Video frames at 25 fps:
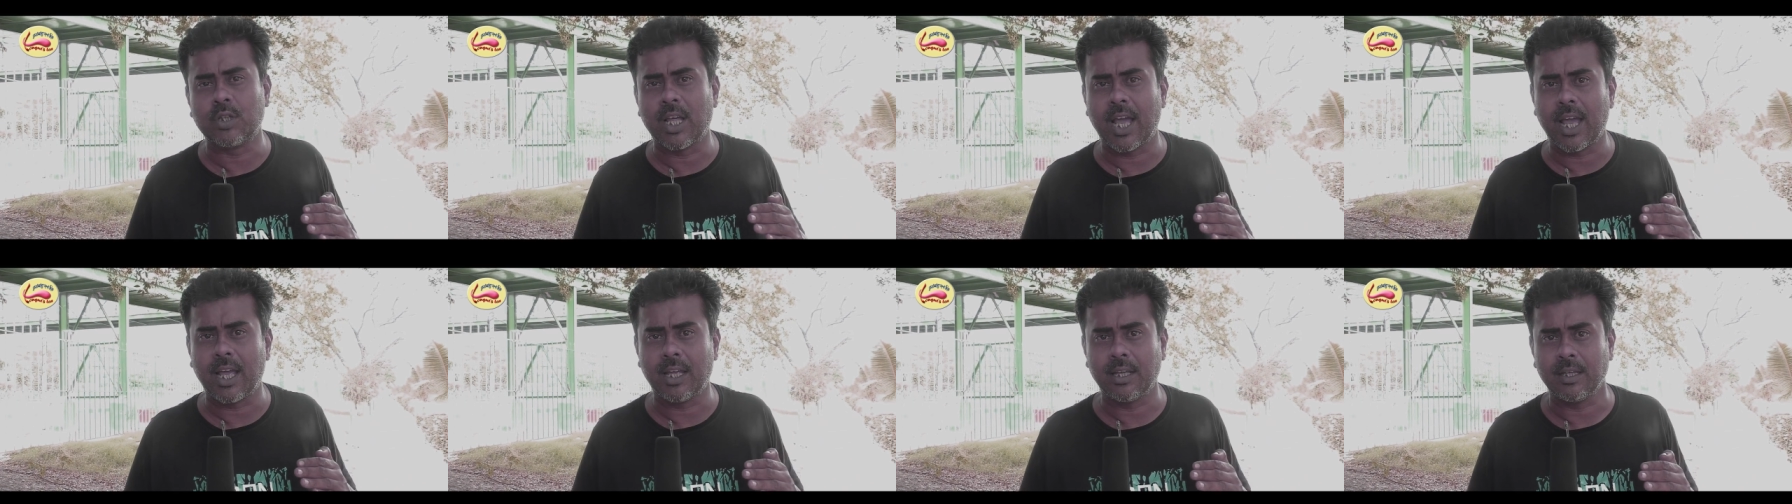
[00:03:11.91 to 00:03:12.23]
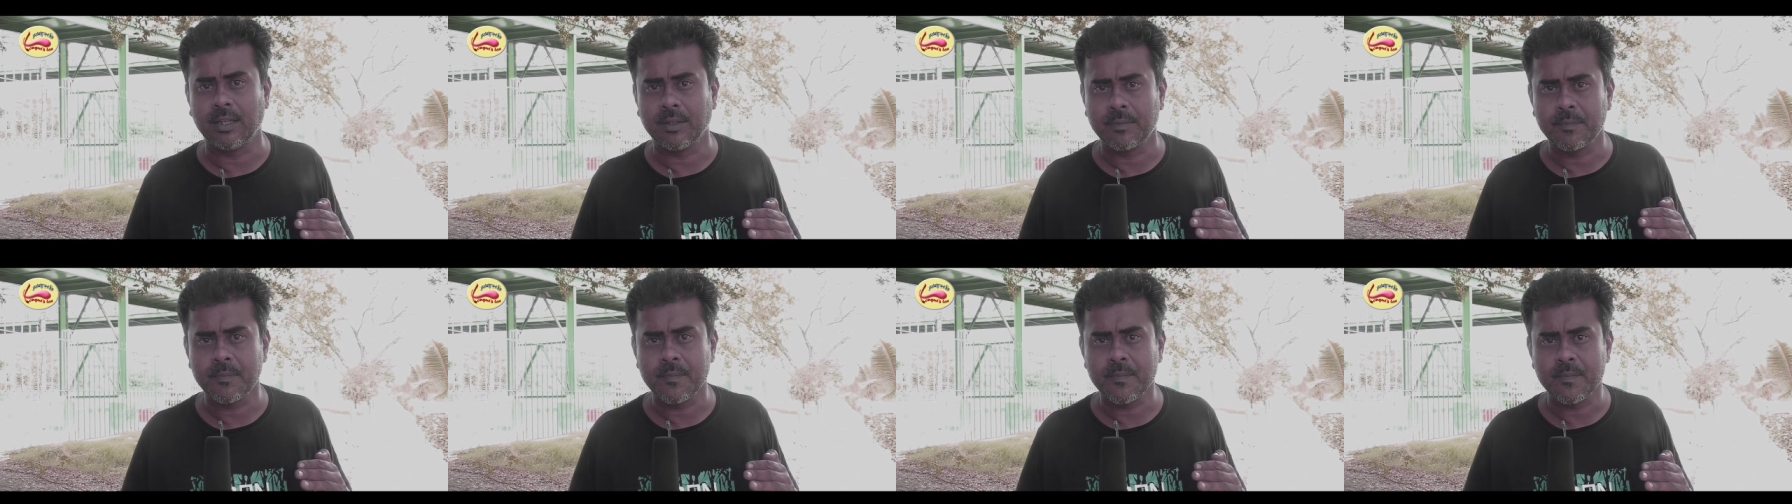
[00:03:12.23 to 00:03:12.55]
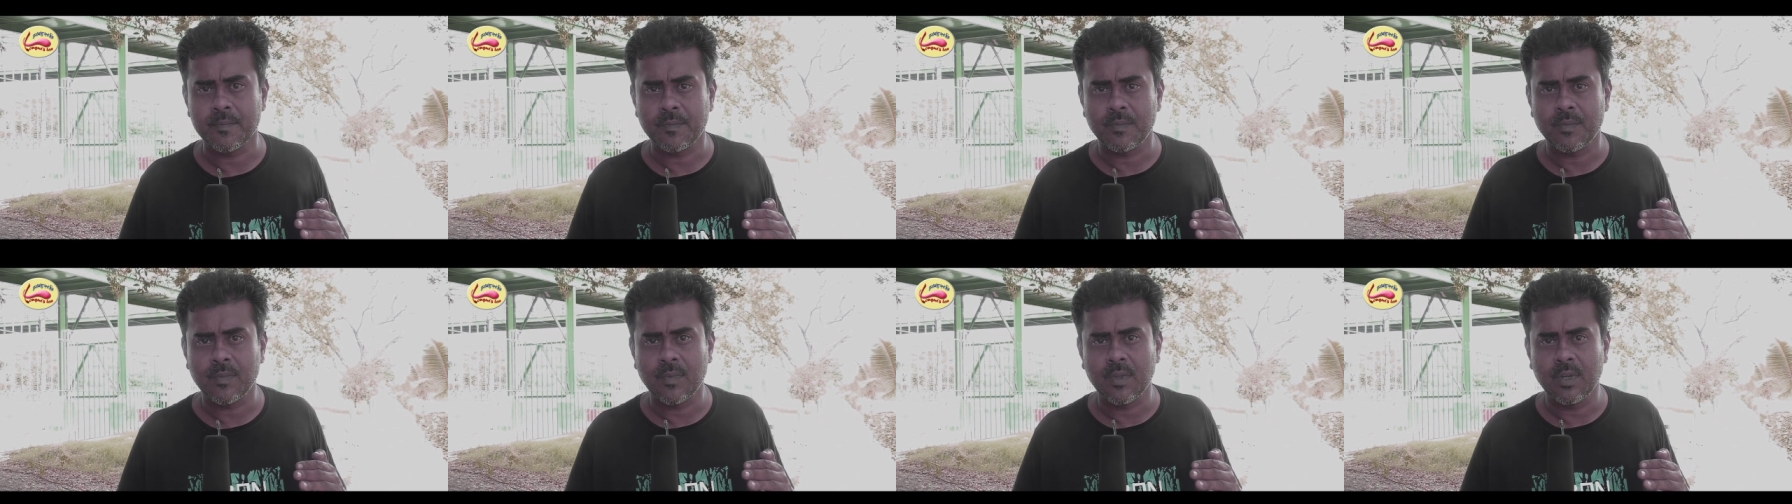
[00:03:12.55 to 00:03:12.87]
দেয়
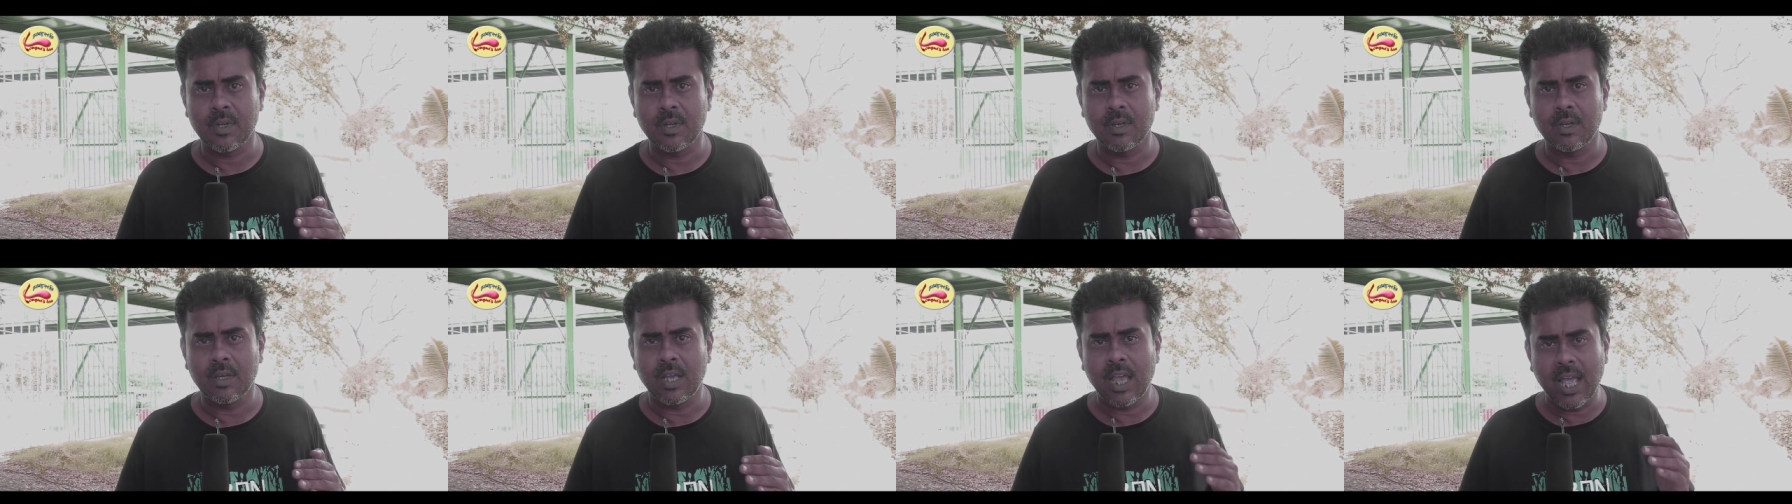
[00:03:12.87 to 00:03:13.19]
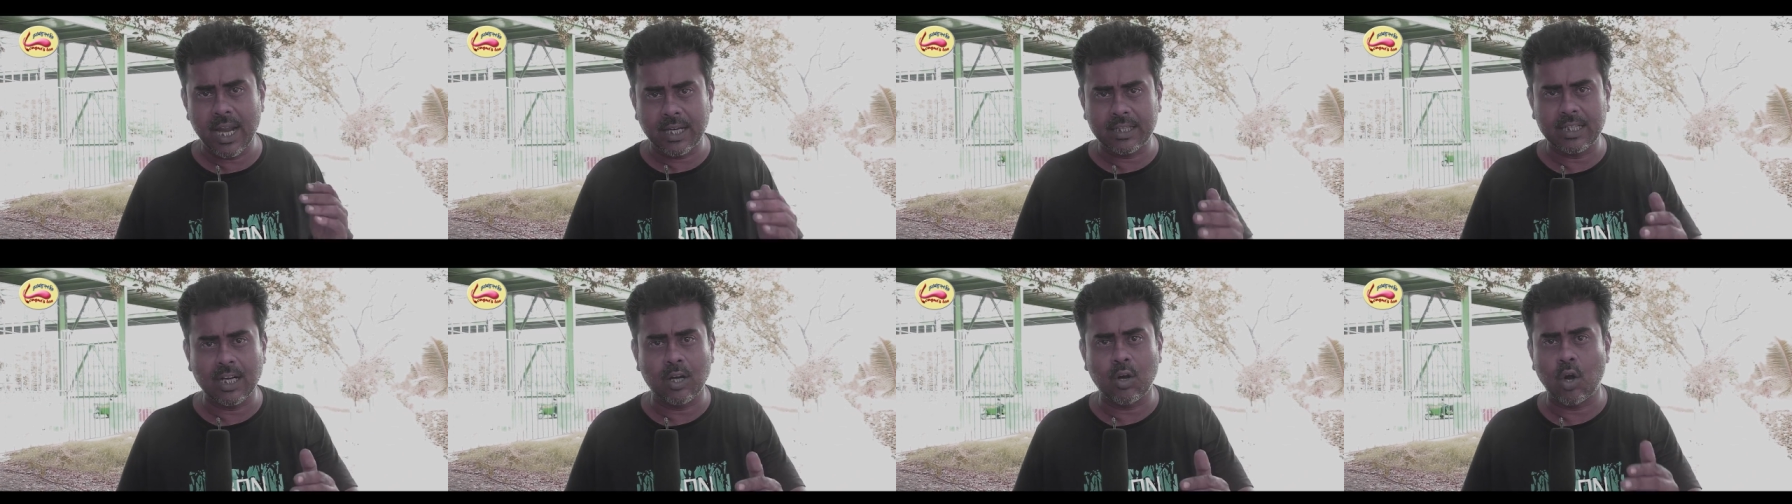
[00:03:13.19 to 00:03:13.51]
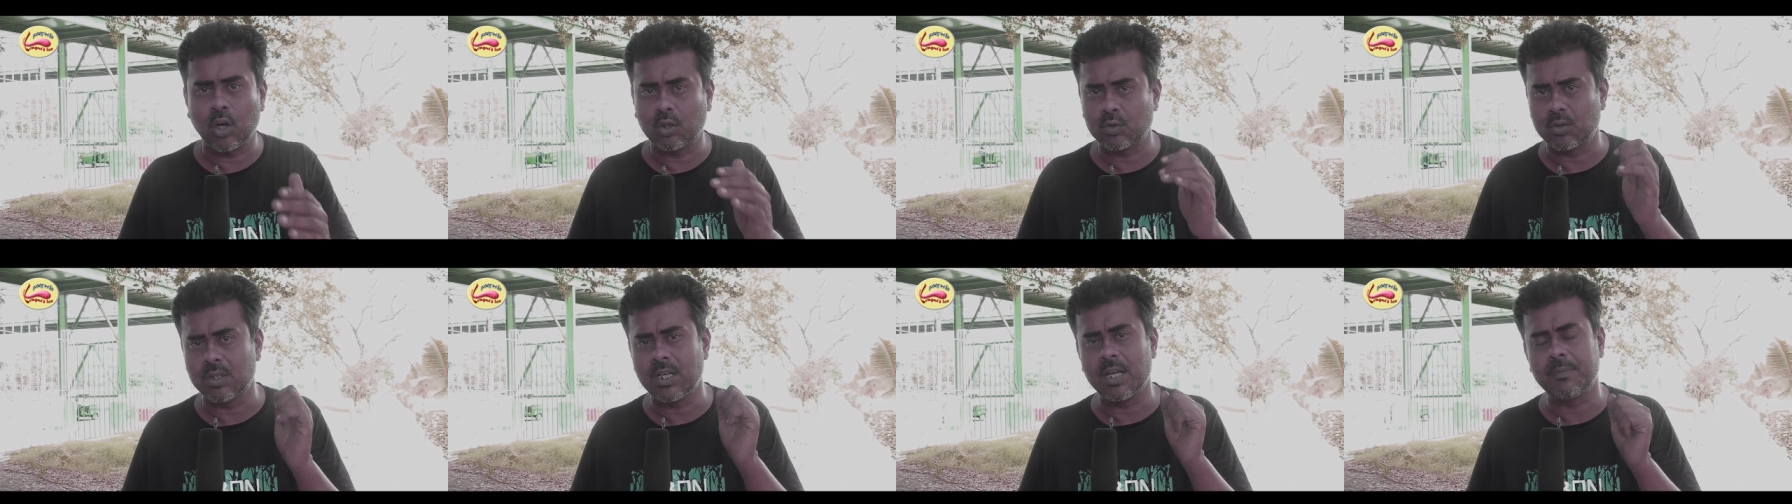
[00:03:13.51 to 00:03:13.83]
একটা
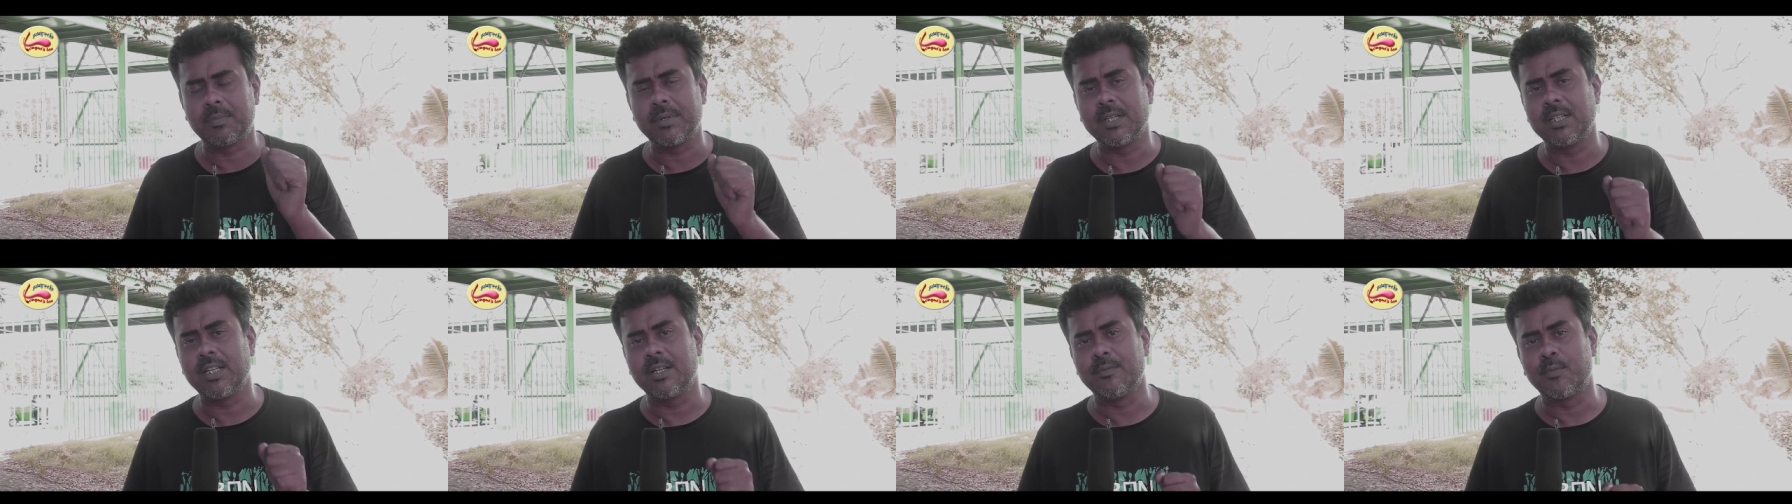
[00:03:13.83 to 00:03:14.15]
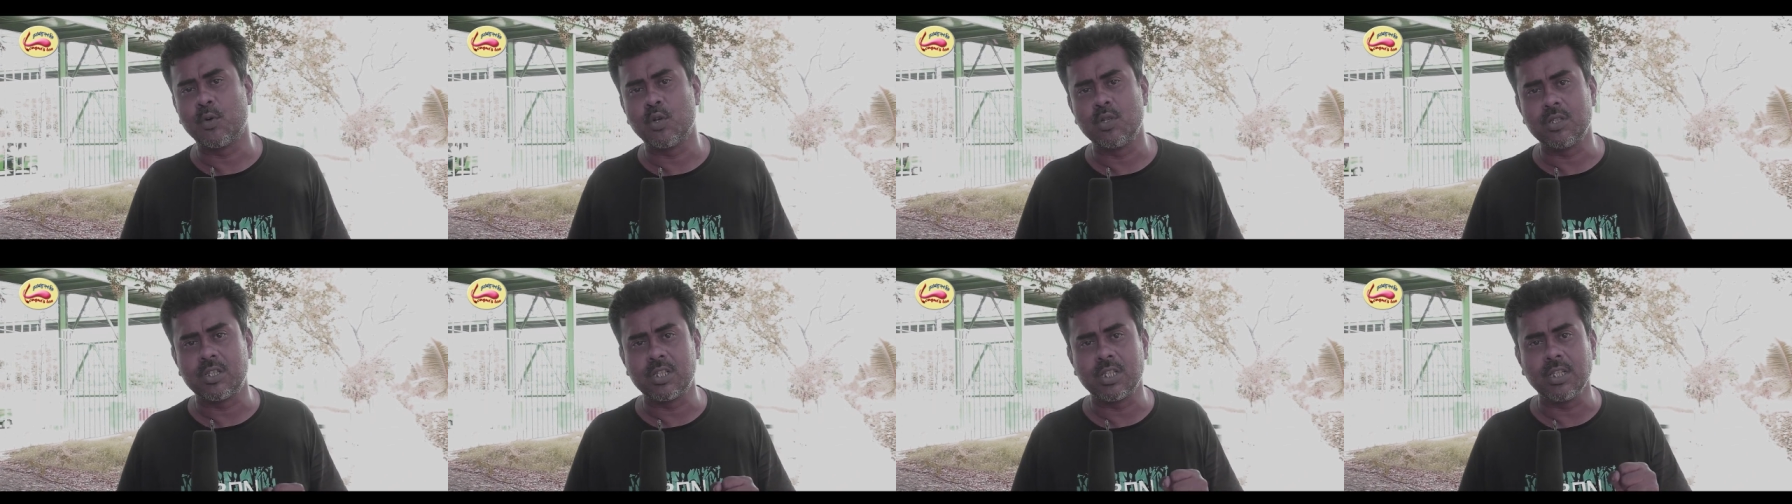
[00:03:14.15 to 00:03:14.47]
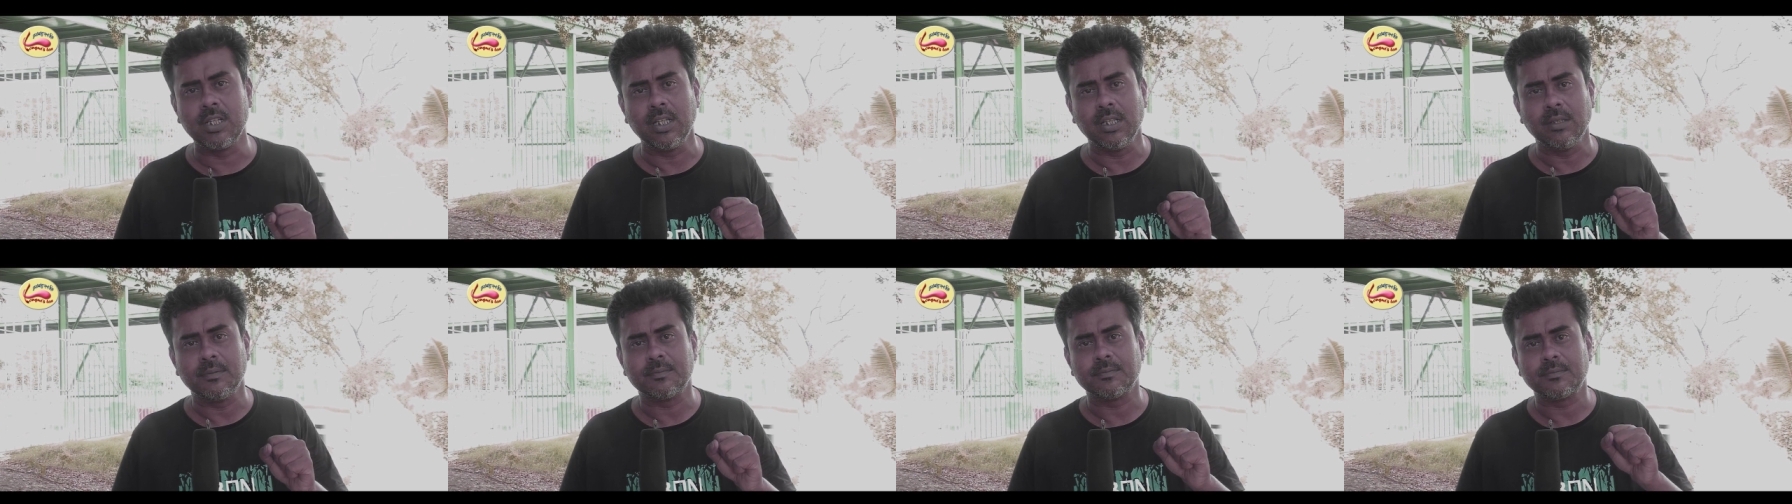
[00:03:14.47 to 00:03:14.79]
ঘটনা আপনাদের বলছি